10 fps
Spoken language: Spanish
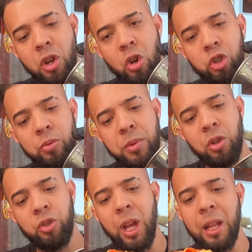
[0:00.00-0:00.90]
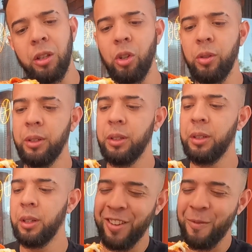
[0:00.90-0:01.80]
Dios mío santo.
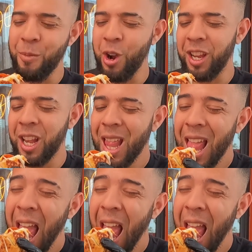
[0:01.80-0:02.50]
Voy.